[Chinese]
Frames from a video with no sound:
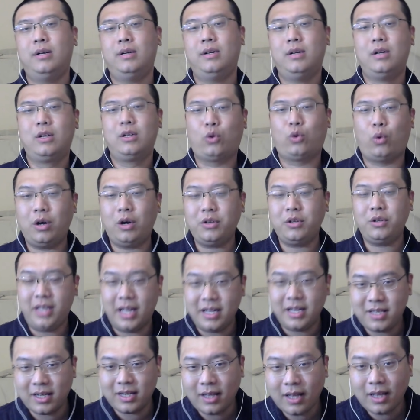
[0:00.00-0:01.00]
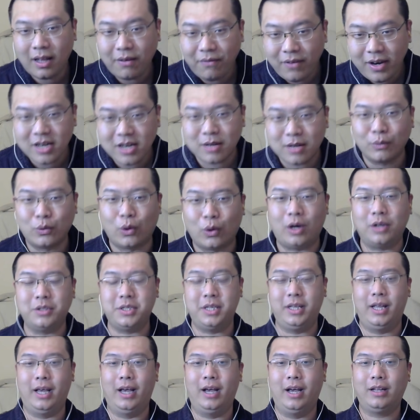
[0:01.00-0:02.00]
拖好几年。加拿大为什么拖好几
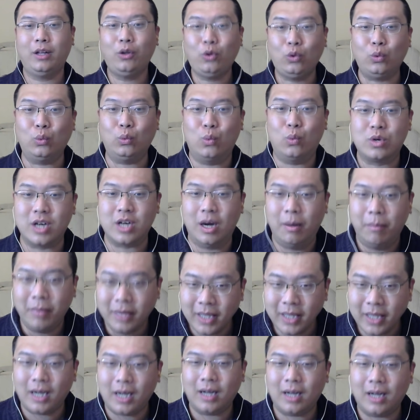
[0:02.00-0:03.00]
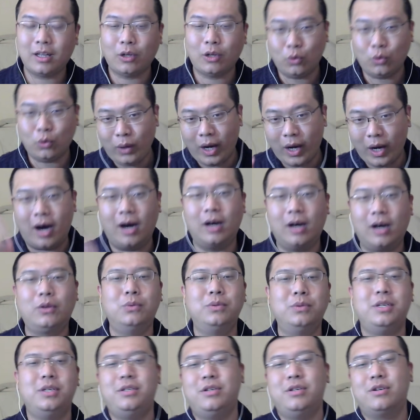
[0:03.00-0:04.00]
年？他赌什么呢？他赌两个东
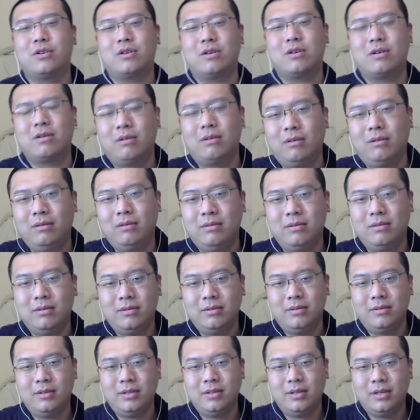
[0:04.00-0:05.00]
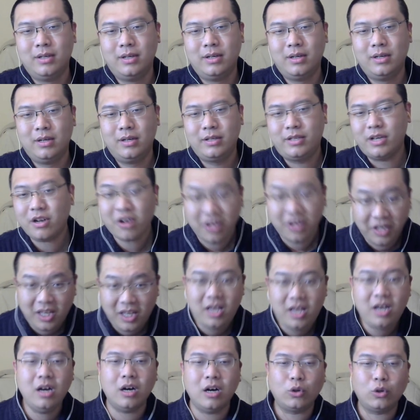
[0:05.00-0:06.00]
西，其实，其实
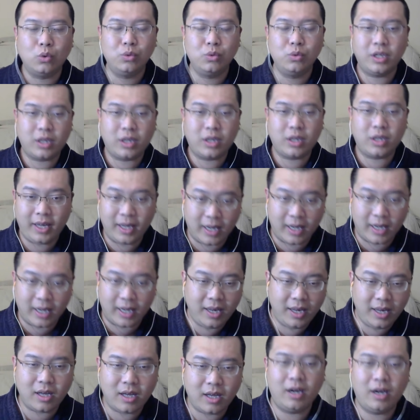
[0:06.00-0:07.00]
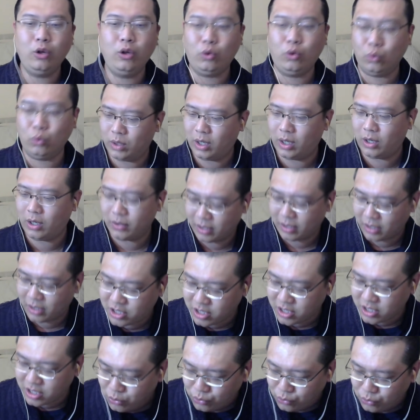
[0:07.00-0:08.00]
一个东西，他可以可以可以赌到的，他
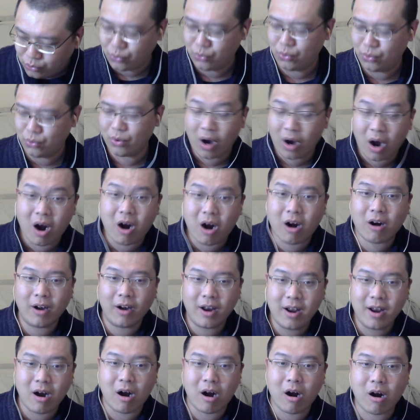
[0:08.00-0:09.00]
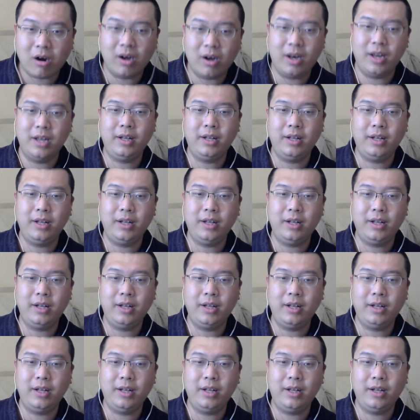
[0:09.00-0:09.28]
争取二零二零